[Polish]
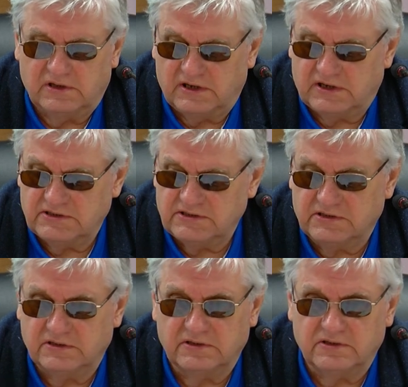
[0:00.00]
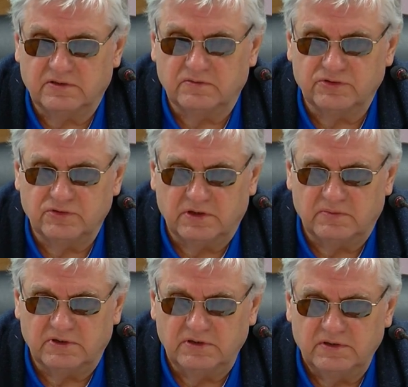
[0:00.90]
teraz y,
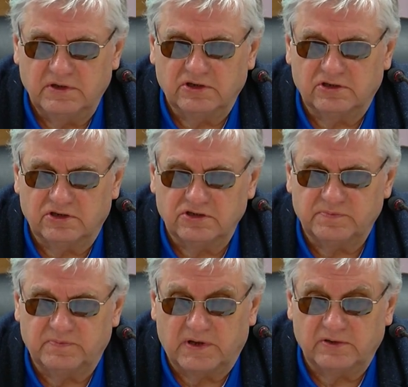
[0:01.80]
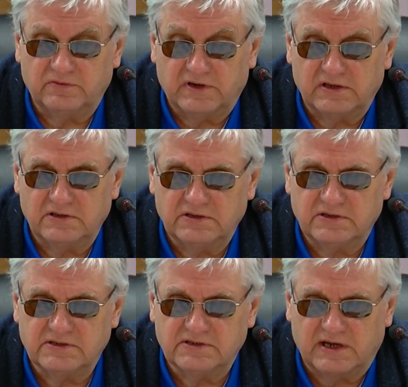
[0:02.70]
głosujemy, kto z panów radnych
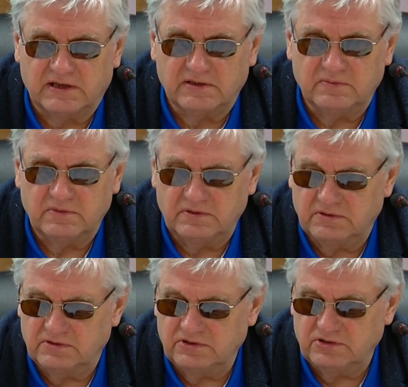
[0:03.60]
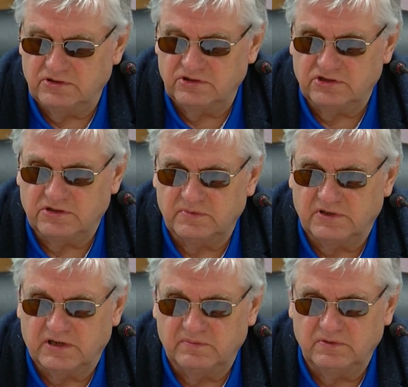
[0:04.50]
jest za tym, y, żeby
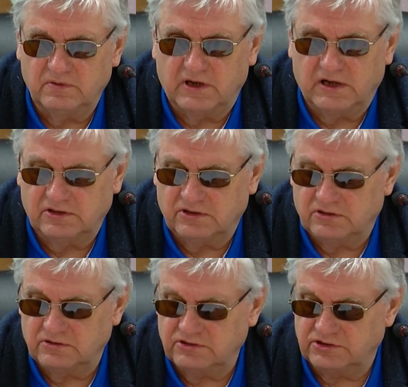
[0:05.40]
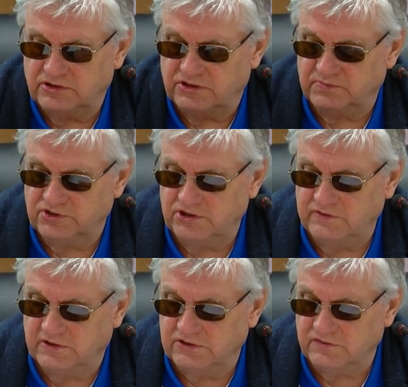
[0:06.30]
tak było, a kto jest przeciw,
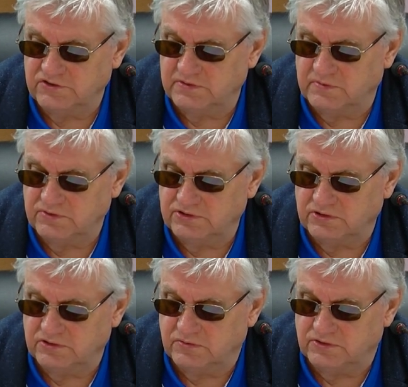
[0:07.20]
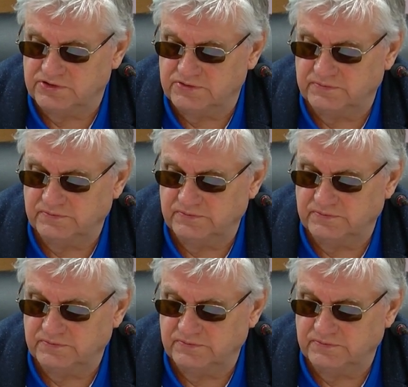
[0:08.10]
a kto wstrzymał się od głosu.